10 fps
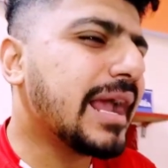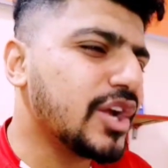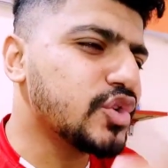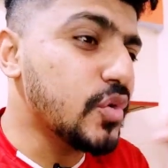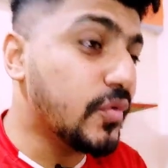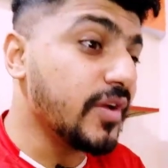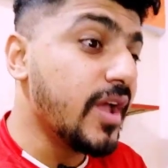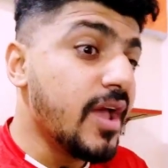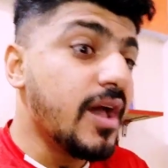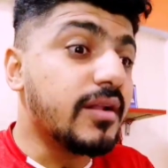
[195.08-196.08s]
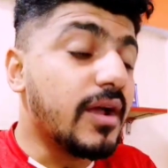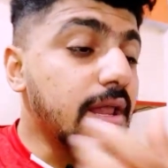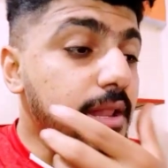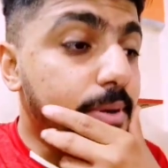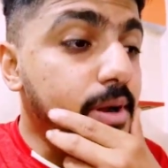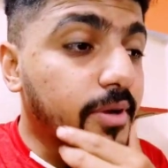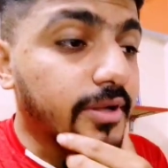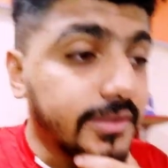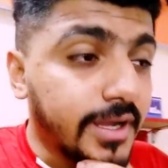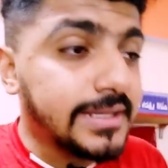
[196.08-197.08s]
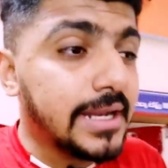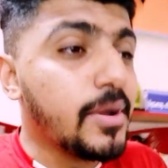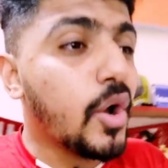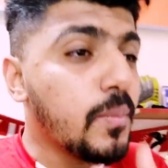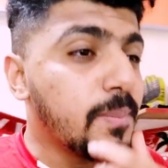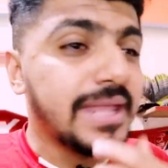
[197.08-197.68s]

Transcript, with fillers: لك اشوف الراجل ابراهيم نضاي ده اللي بياخد